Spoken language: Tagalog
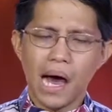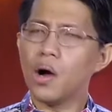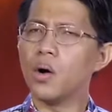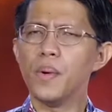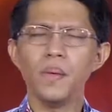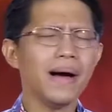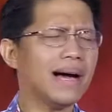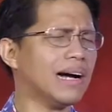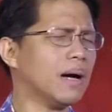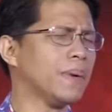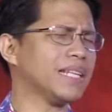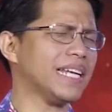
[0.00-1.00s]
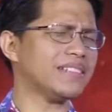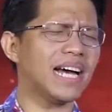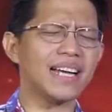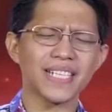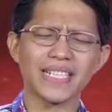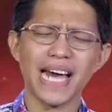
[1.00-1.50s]
Ako po mga kapatid,
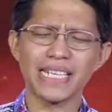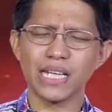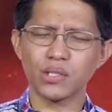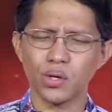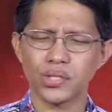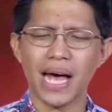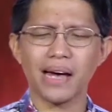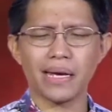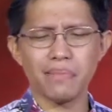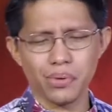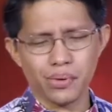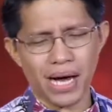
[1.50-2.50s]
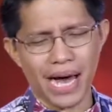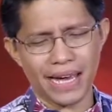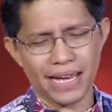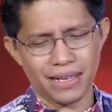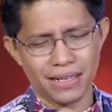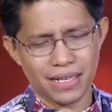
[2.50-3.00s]
nakasanayan ko sa aking
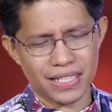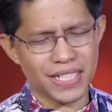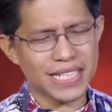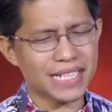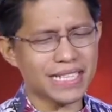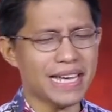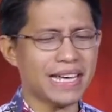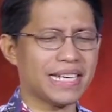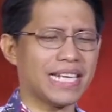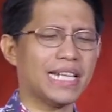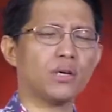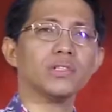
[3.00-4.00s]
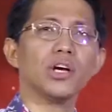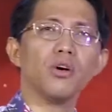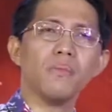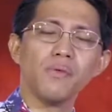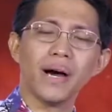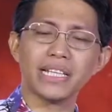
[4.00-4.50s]
buhay. Kasi dati, ang hili ko nang
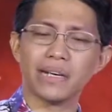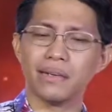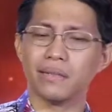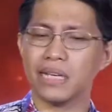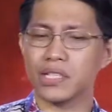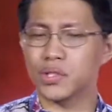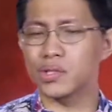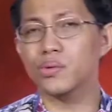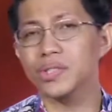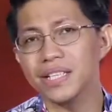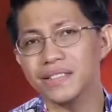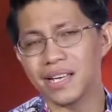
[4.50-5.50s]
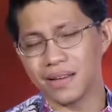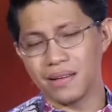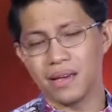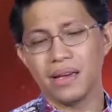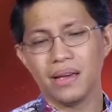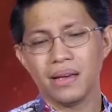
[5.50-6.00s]
gumawa ng excuses eh.
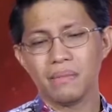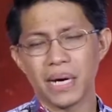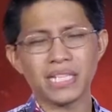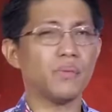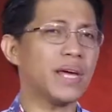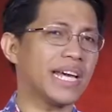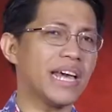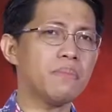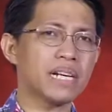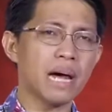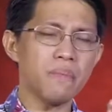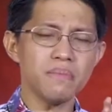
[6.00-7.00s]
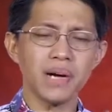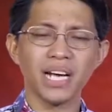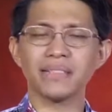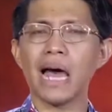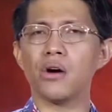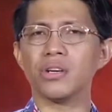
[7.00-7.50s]
By the way, kaya maraming
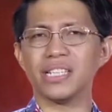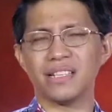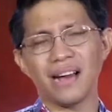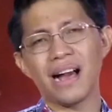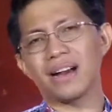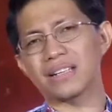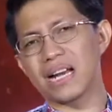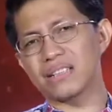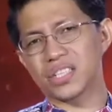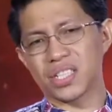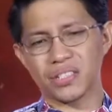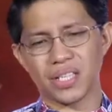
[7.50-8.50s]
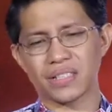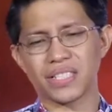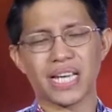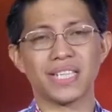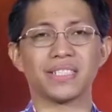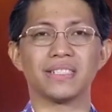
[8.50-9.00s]
mga tao hindi nakakaranas ng
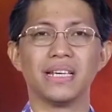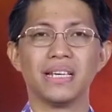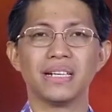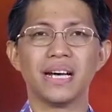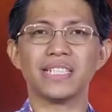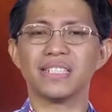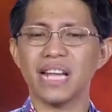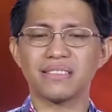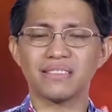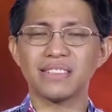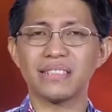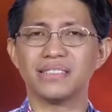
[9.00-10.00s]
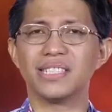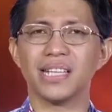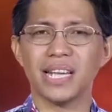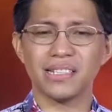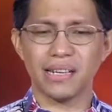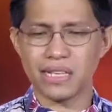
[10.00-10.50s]
success kasi tad-tad
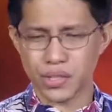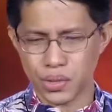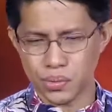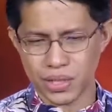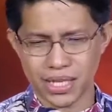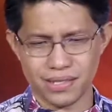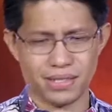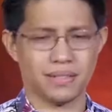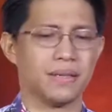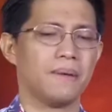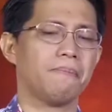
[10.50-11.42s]
sila ng excuses.